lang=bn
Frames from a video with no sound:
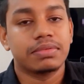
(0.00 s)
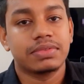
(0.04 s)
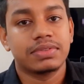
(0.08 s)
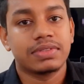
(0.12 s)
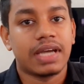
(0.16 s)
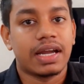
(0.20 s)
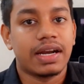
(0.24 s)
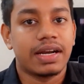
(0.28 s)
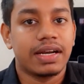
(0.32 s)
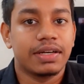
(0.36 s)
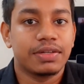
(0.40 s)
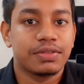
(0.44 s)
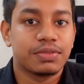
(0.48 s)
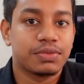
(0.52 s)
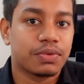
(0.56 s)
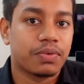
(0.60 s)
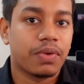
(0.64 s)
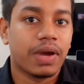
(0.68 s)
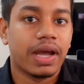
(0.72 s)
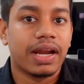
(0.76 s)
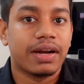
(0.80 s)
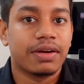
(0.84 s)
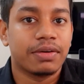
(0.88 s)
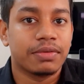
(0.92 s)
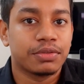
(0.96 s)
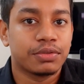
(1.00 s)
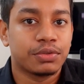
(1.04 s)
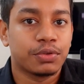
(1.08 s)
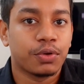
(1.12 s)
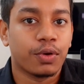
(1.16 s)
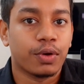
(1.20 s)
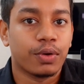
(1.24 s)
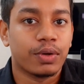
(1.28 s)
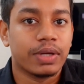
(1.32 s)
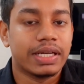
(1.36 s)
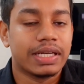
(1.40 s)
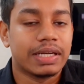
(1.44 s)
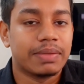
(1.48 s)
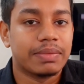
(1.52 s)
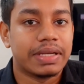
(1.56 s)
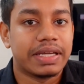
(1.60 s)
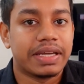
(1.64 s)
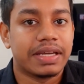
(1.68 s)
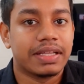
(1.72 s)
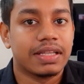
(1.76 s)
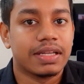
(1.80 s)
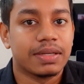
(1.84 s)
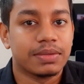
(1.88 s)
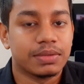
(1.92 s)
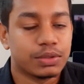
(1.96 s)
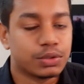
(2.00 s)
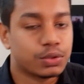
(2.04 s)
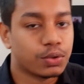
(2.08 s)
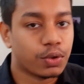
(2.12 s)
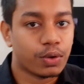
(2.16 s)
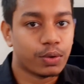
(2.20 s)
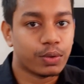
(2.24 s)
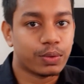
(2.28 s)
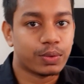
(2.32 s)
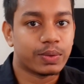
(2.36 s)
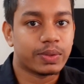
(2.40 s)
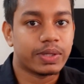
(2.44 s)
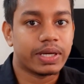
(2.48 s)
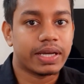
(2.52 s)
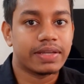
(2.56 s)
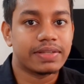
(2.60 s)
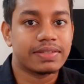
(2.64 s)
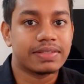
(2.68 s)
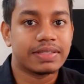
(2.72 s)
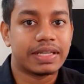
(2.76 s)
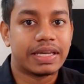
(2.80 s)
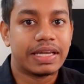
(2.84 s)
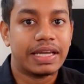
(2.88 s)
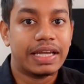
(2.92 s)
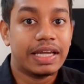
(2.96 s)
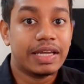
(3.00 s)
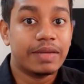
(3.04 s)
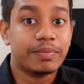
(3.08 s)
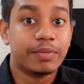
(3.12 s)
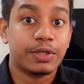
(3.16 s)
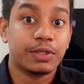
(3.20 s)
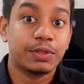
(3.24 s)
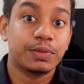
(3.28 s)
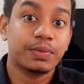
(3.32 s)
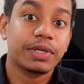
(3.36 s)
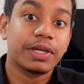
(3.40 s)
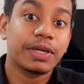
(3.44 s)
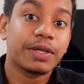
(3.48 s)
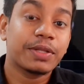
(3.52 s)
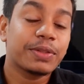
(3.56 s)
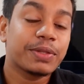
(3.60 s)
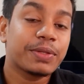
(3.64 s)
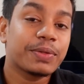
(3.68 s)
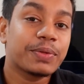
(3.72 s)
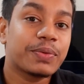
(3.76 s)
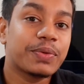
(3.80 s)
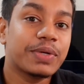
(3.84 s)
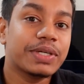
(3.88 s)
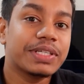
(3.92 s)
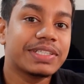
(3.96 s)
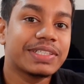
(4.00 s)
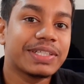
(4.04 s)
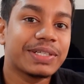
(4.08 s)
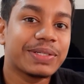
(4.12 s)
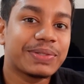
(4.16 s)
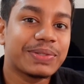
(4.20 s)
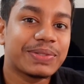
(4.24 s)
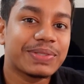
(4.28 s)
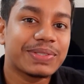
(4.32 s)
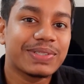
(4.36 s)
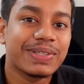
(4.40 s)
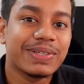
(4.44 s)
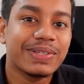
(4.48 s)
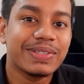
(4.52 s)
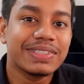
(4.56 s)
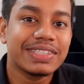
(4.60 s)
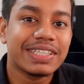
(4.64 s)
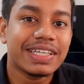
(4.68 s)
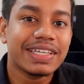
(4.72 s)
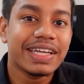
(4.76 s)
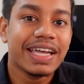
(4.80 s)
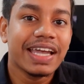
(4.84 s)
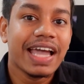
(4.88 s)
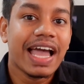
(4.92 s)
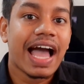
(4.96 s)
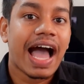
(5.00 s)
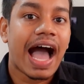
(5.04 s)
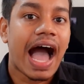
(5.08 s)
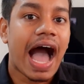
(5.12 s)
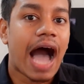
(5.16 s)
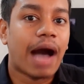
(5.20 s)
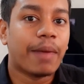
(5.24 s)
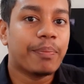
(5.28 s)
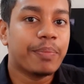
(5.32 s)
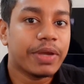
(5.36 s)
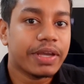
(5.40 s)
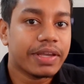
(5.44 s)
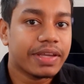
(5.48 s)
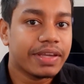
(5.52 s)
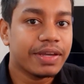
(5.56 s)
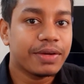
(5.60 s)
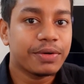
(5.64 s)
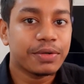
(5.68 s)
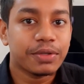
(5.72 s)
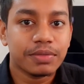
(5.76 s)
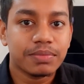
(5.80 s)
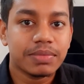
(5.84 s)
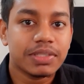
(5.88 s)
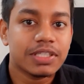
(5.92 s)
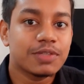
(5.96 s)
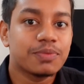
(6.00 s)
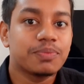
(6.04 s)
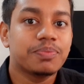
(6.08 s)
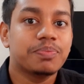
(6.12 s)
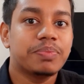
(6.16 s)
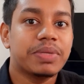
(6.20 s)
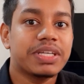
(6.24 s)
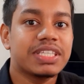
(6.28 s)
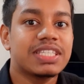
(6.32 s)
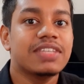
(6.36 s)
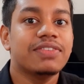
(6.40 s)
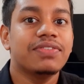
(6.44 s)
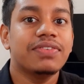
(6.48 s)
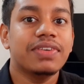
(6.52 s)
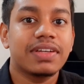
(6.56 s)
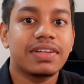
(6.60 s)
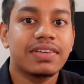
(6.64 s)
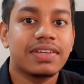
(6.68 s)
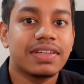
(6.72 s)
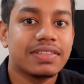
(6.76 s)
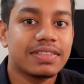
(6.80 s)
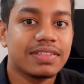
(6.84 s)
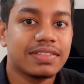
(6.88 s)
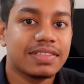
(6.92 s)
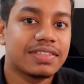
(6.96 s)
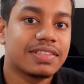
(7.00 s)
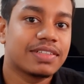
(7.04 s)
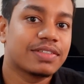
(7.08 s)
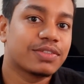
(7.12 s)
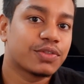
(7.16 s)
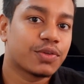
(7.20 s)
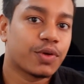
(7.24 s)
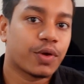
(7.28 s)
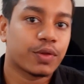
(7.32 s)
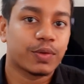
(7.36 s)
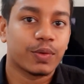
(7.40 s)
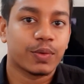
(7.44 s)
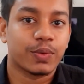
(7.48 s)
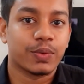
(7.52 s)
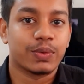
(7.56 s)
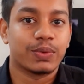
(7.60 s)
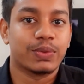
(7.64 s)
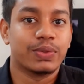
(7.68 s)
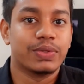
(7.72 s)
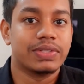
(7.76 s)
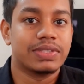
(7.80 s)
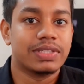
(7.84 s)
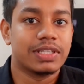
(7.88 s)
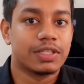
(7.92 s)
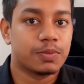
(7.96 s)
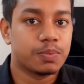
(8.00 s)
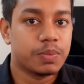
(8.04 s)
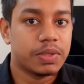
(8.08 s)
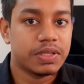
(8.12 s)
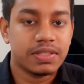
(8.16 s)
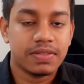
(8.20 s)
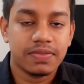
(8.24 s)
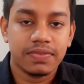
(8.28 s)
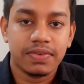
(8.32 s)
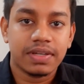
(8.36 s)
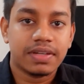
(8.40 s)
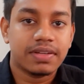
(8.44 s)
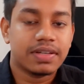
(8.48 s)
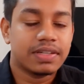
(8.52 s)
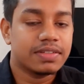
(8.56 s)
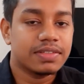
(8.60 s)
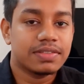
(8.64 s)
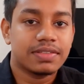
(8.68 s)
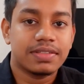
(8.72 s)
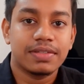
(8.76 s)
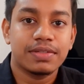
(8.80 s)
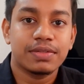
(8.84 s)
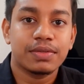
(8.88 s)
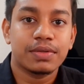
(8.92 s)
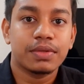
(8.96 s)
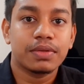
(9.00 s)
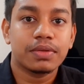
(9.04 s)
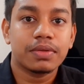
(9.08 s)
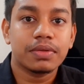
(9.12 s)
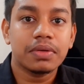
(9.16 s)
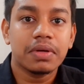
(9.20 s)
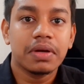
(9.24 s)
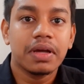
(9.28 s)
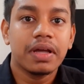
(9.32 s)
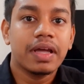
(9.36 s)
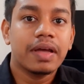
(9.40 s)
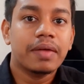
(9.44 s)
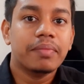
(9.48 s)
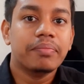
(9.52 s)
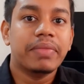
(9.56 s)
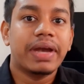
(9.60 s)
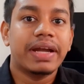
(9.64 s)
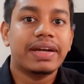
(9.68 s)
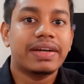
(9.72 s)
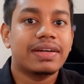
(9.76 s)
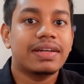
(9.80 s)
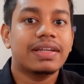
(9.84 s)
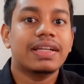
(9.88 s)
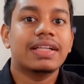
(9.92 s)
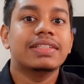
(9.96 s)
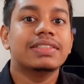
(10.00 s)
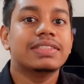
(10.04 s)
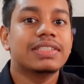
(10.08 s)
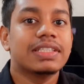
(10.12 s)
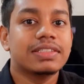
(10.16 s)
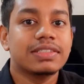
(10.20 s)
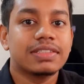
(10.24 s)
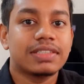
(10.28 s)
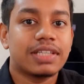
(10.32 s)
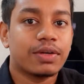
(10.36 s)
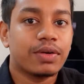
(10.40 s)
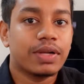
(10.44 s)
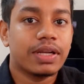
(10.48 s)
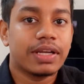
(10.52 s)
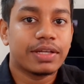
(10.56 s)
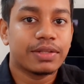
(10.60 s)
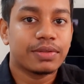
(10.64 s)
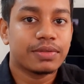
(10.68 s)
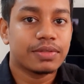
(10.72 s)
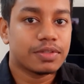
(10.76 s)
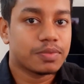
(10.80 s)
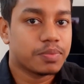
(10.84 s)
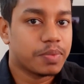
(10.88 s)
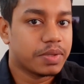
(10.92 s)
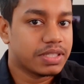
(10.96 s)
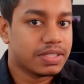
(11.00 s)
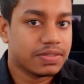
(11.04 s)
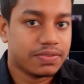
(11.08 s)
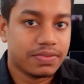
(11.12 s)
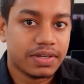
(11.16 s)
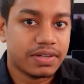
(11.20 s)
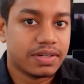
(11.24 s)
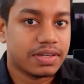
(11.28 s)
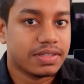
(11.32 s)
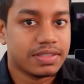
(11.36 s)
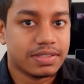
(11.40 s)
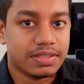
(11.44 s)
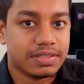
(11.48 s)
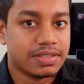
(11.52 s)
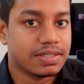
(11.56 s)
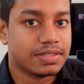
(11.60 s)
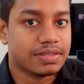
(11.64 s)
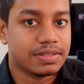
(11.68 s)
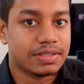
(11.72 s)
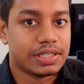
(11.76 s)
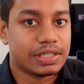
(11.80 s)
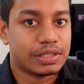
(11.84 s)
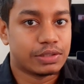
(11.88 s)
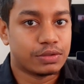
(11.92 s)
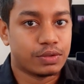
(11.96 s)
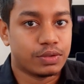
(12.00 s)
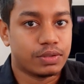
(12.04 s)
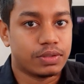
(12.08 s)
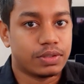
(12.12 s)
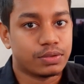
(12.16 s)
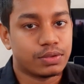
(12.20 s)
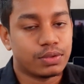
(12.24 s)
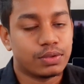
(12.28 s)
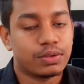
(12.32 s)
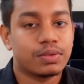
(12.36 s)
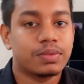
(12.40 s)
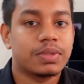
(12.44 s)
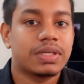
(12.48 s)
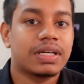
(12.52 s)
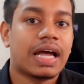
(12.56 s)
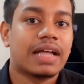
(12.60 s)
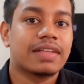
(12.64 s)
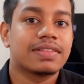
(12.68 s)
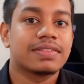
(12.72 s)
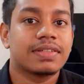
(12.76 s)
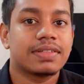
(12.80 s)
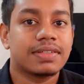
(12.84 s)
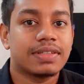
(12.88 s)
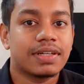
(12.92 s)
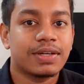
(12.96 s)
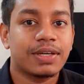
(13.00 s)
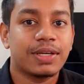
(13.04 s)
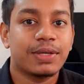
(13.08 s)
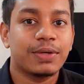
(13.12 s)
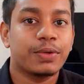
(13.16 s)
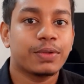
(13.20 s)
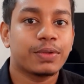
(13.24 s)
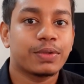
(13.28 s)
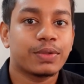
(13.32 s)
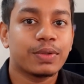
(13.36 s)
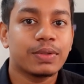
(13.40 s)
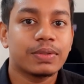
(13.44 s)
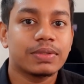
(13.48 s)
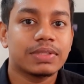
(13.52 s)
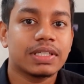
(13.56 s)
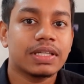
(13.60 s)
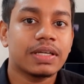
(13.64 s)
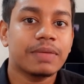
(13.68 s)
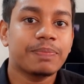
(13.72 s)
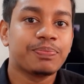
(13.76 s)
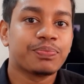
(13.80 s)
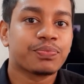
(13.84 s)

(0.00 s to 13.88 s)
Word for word: চারের স্কোয়ার ষোলো এটা আমি লিখে দিলাম যে ষোলো গুণ হয়ে গেছে বাট তোমাকে কিন্তু কোয়েশ্চেন করছিল যে আপেক্ষিক রোধ বা স্পেসিফিক রেজিস্ট্যান্স কত গুণ হয়েছে স্পেসিফিক রেজিস্ট্যান্স কিন্তু ম্যাটেরিয়াল চেঞ্জ না হলে কিন্তু স্পেসিফিক রেজিস্ট্যান্স চেঞ্জ হয় না সো তোমার আনসারটা কি হইতো যে